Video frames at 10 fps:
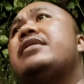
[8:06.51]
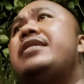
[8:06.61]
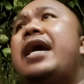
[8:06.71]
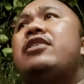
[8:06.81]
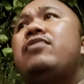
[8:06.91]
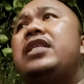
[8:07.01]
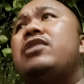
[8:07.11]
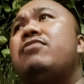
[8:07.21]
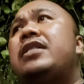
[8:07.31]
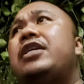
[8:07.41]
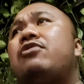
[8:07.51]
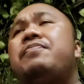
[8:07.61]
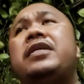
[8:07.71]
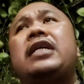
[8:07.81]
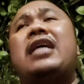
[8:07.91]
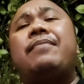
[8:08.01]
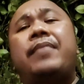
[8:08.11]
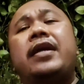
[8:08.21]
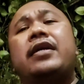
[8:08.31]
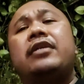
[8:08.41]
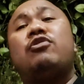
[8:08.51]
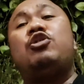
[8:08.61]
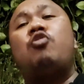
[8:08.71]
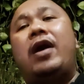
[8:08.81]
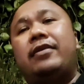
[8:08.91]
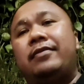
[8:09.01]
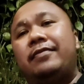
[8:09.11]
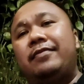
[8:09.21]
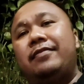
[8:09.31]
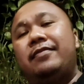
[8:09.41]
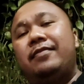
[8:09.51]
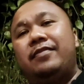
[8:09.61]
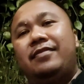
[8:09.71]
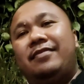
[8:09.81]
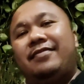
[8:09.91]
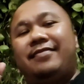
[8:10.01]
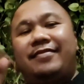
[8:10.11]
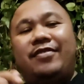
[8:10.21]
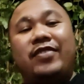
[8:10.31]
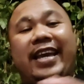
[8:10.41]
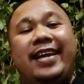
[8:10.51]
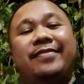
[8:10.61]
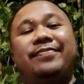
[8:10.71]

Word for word: dan unit-unit itu bisa sampai ke tujuan oke okay?